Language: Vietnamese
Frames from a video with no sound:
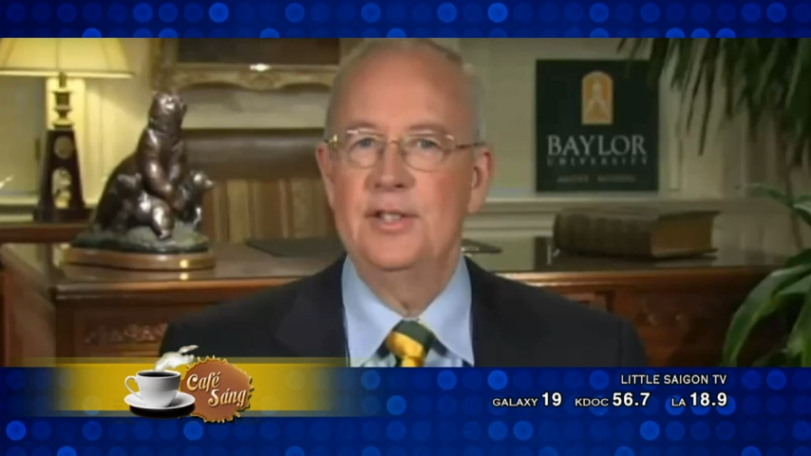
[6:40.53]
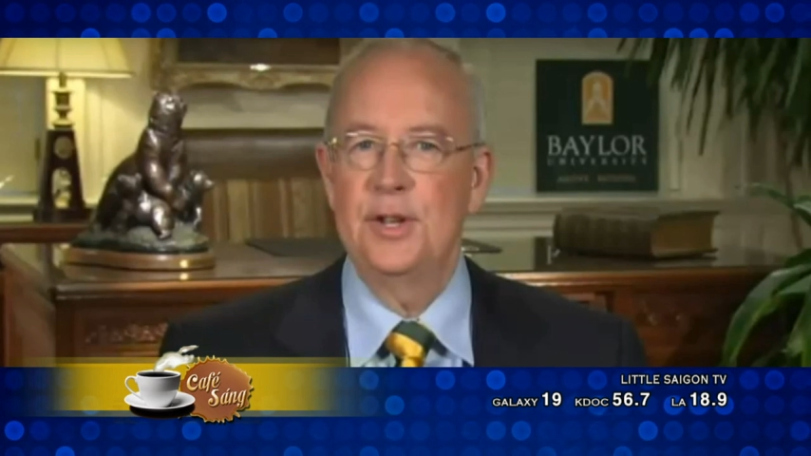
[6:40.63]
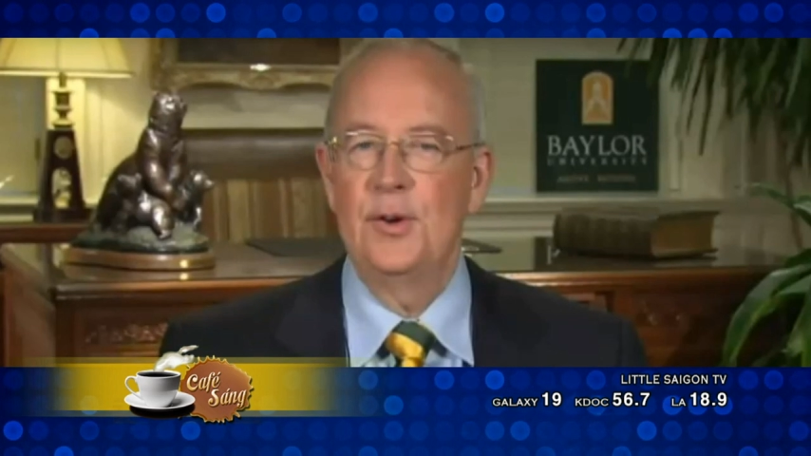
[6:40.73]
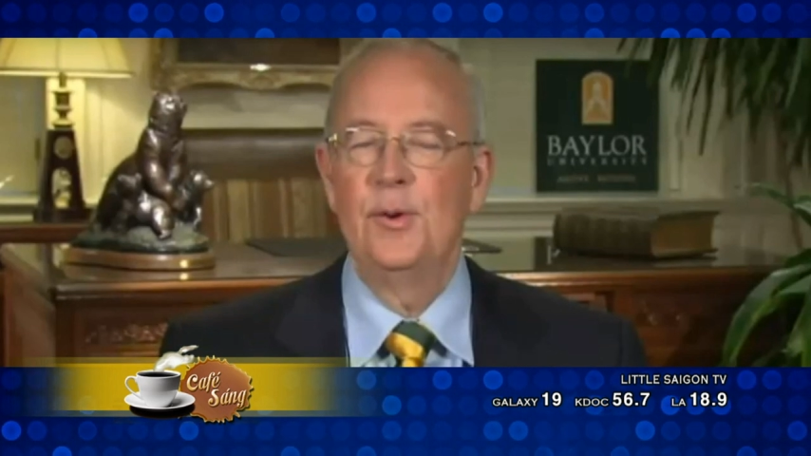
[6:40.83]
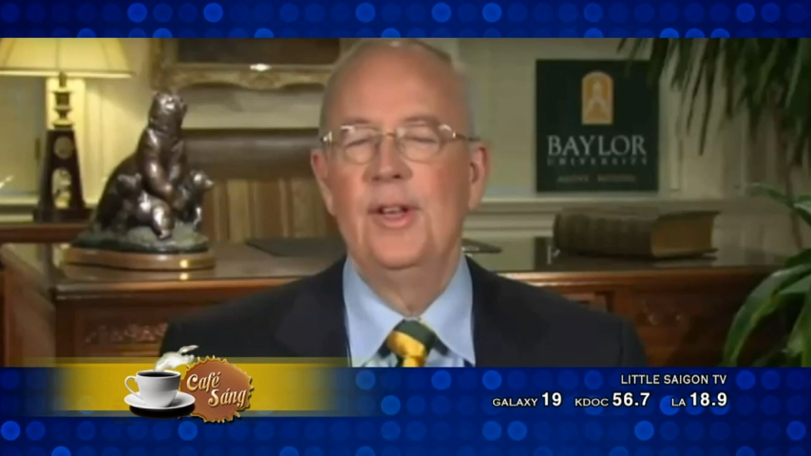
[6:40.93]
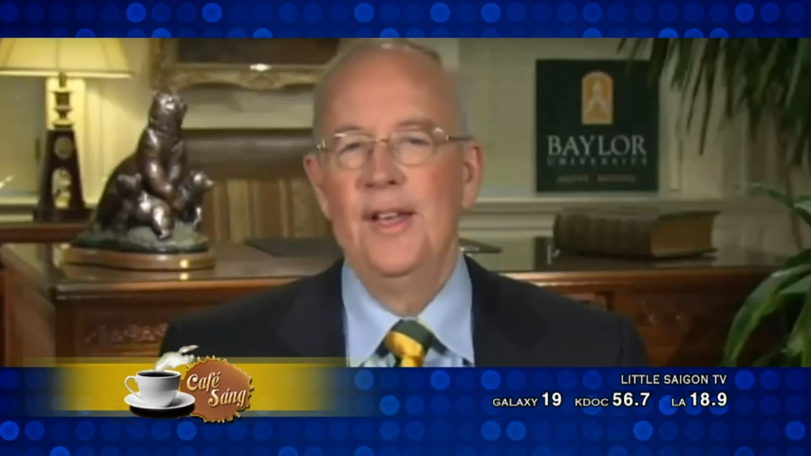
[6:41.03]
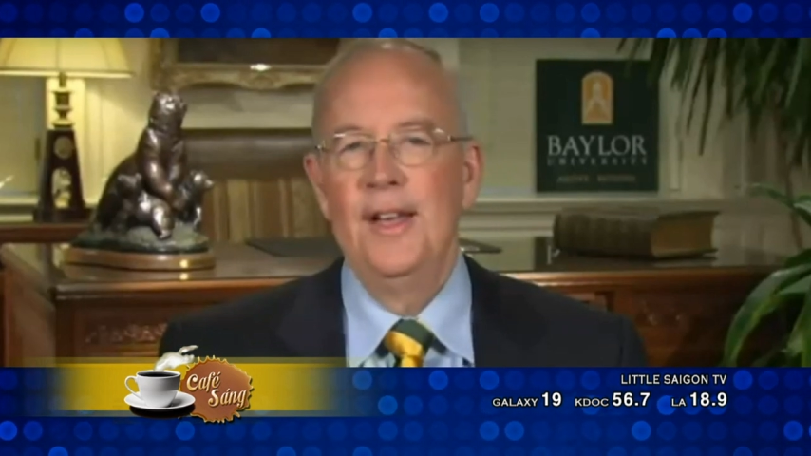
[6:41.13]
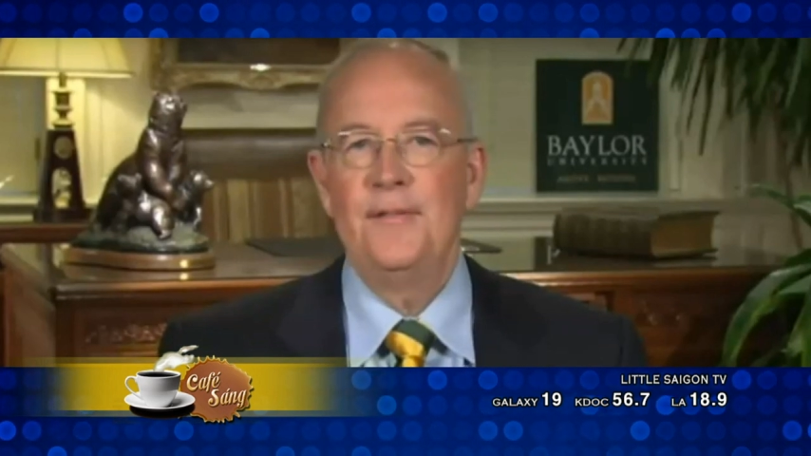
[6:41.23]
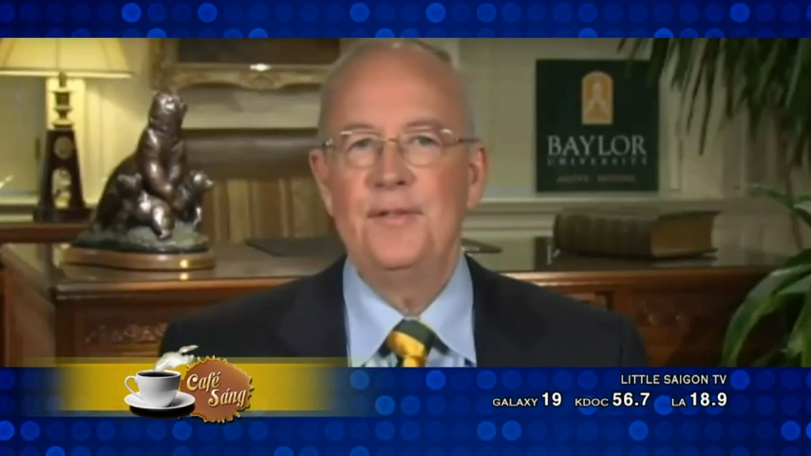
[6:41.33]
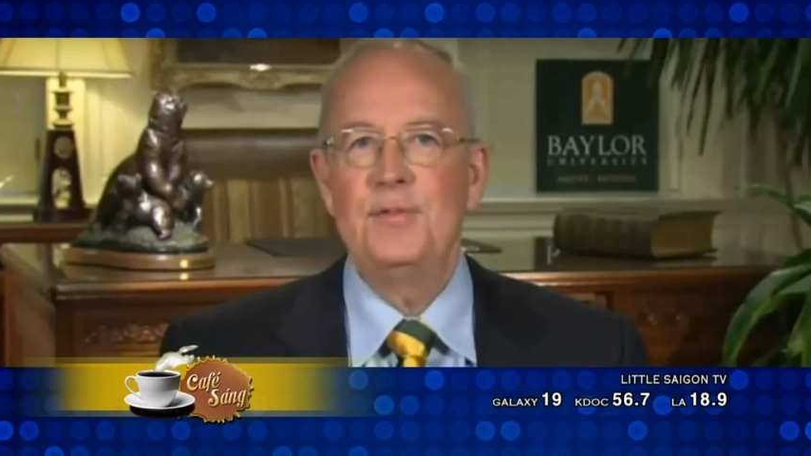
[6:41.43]
quan trọng
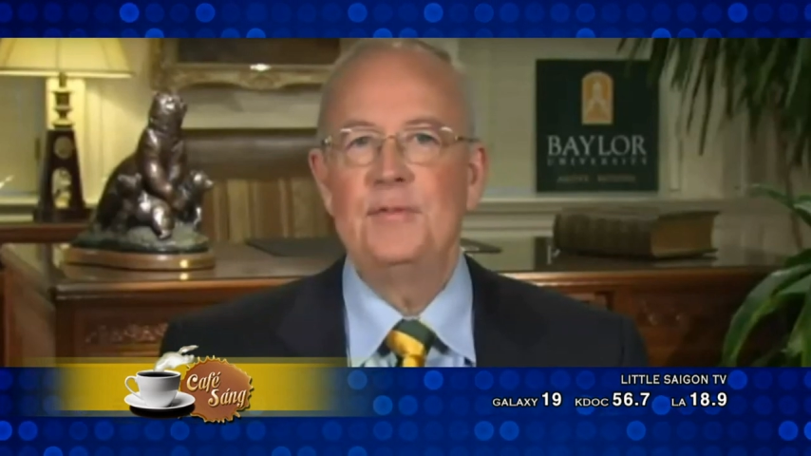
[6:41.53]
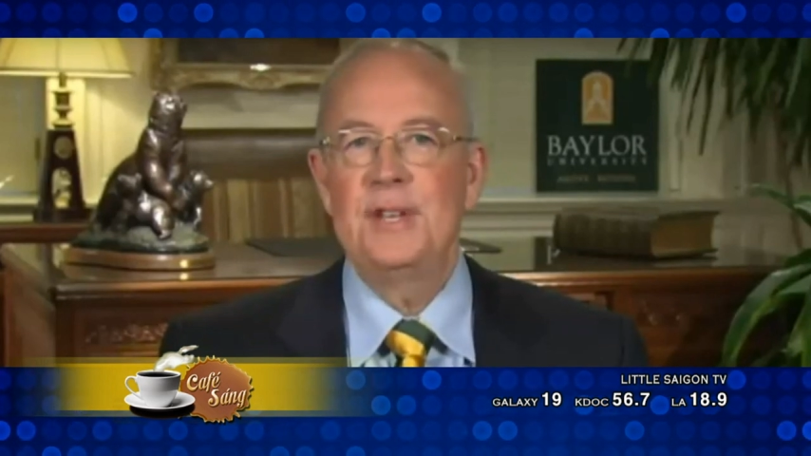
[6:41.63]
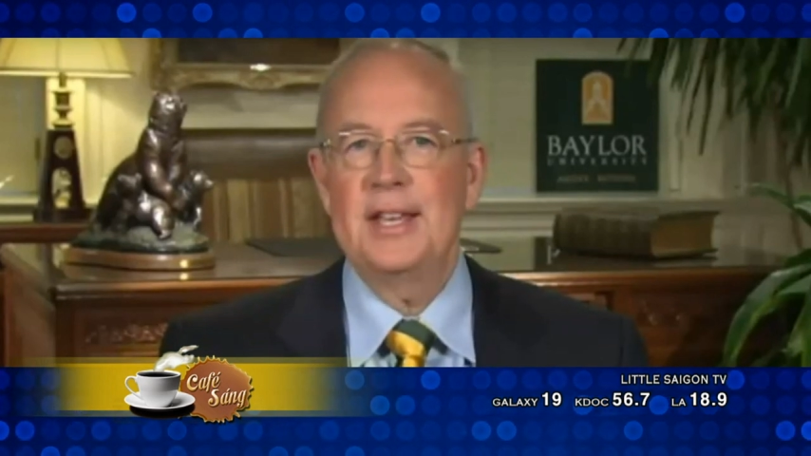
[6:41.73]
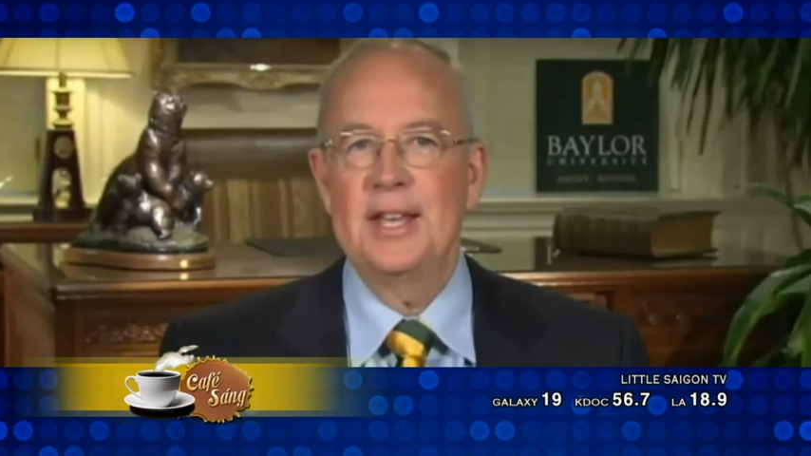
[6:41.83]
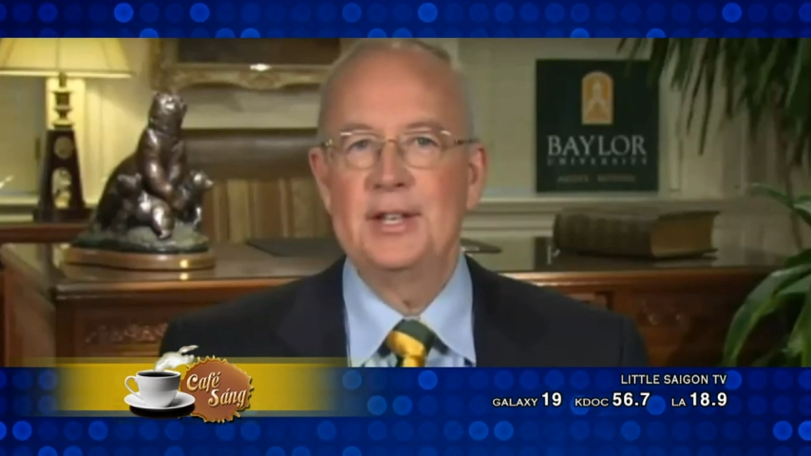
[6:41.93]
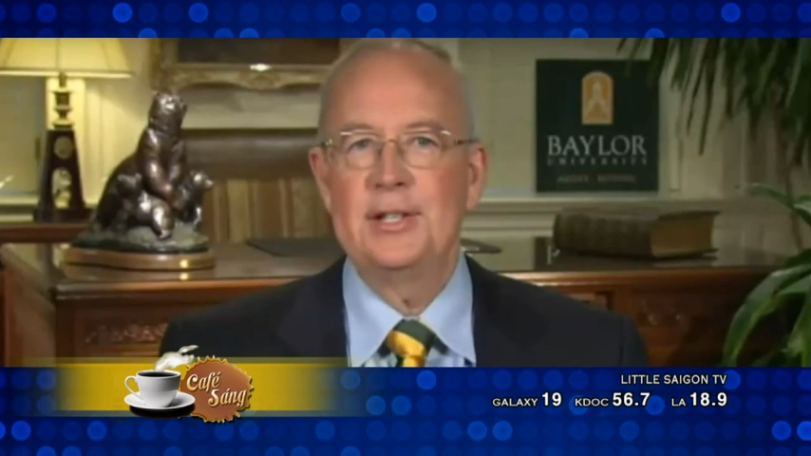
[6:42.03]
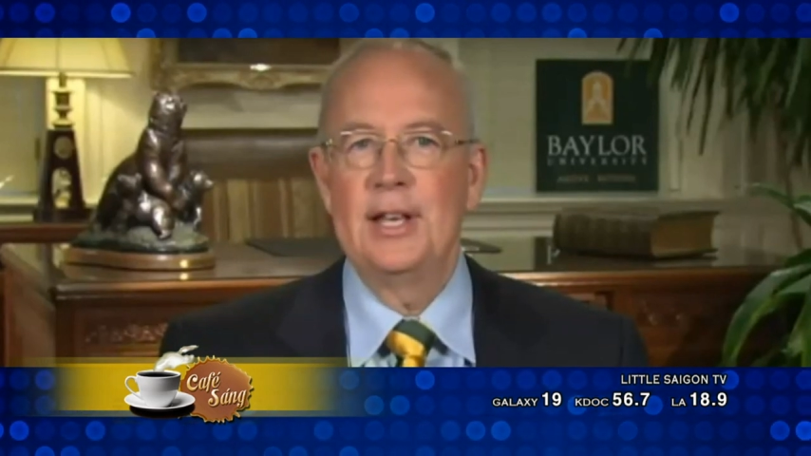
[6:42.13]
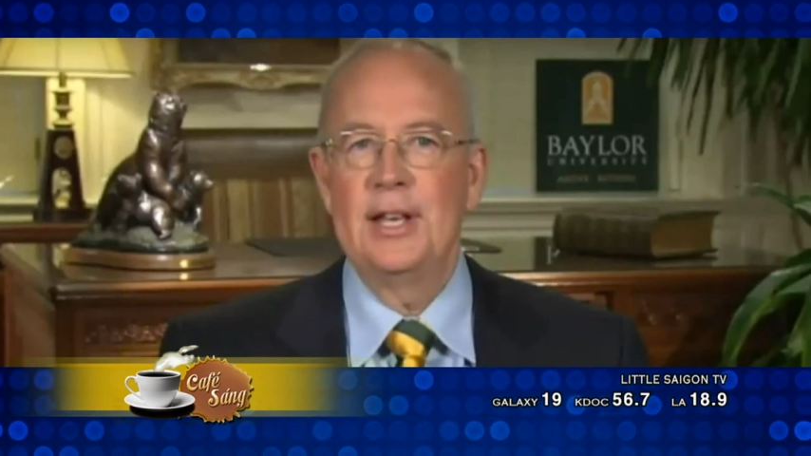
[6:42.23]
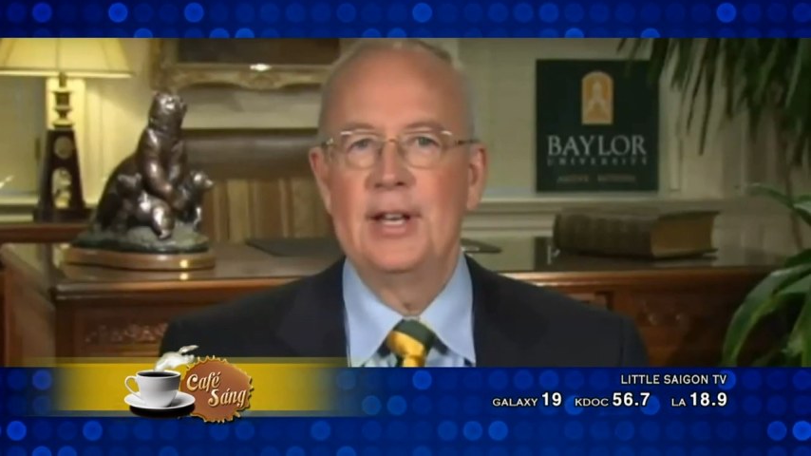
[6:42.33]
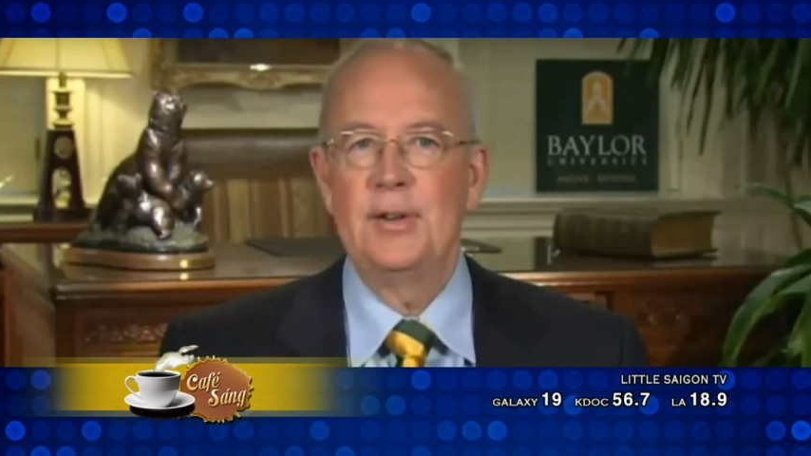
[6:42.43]
trong một cái chương trình gọi
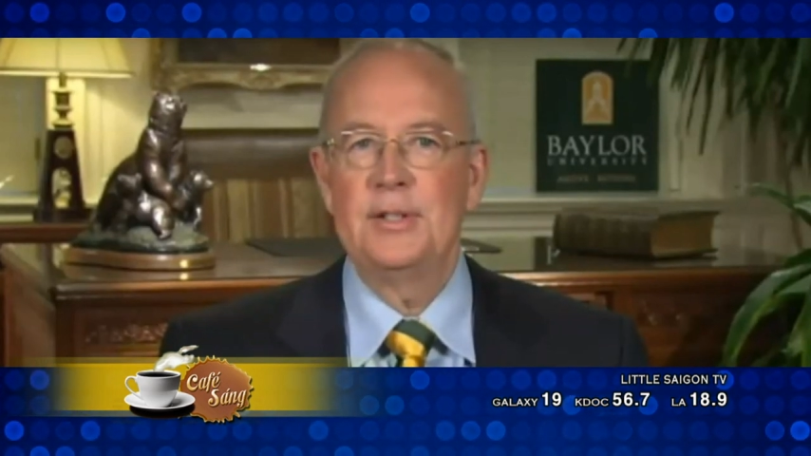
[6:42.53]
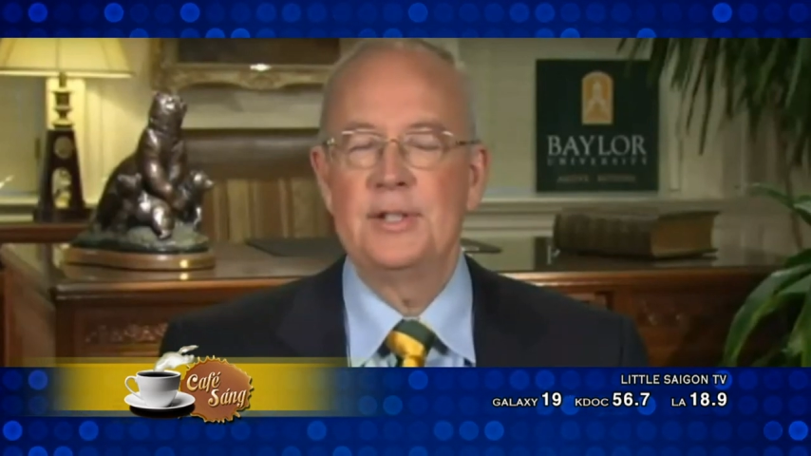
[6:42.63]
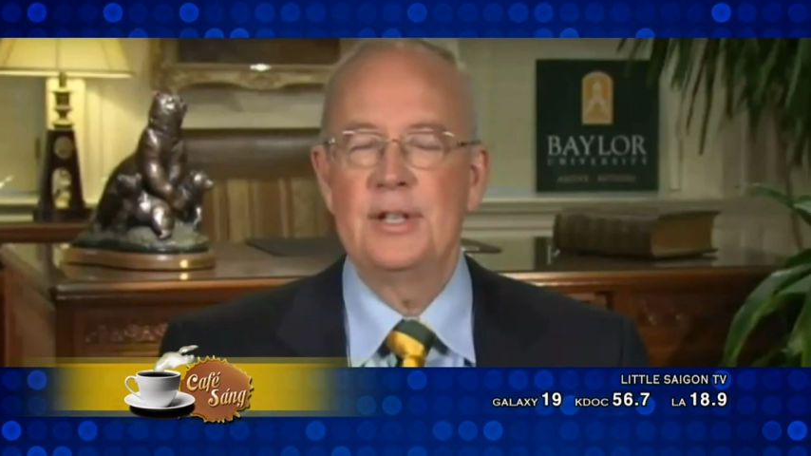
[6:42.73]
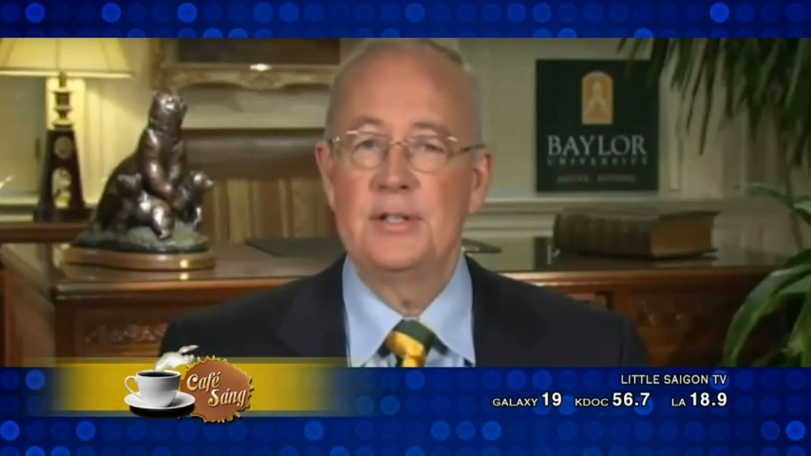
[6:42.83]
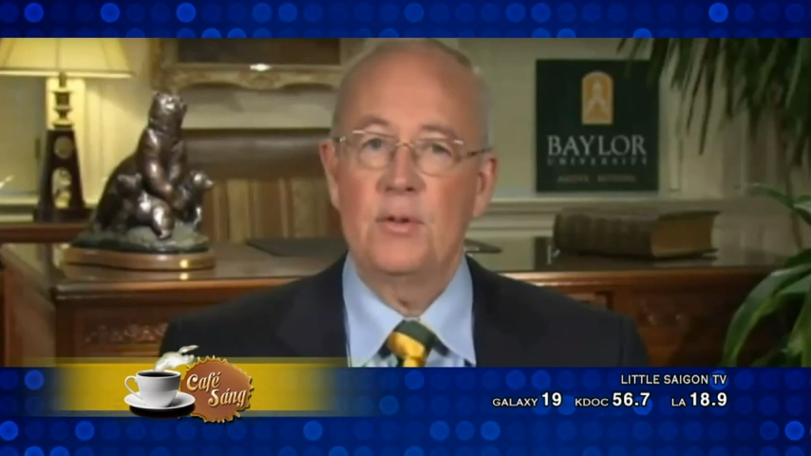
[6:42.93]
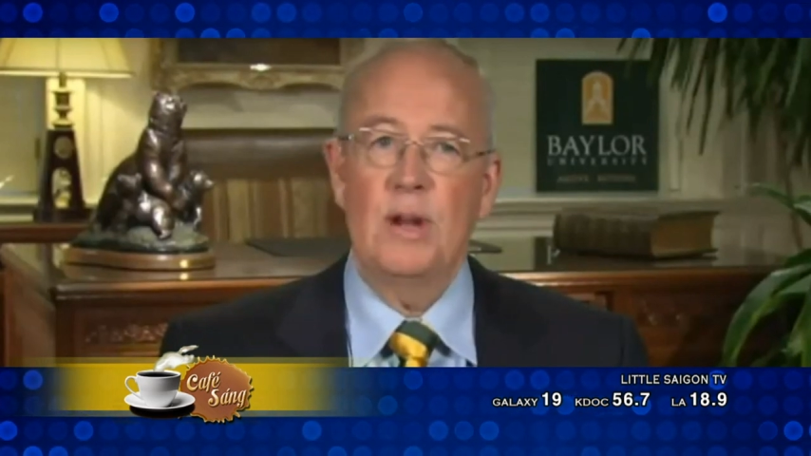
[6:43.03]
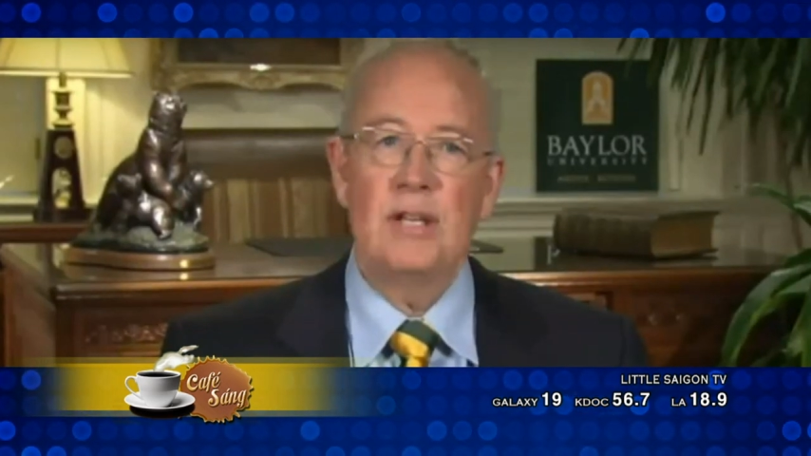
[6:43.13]
là Me Too.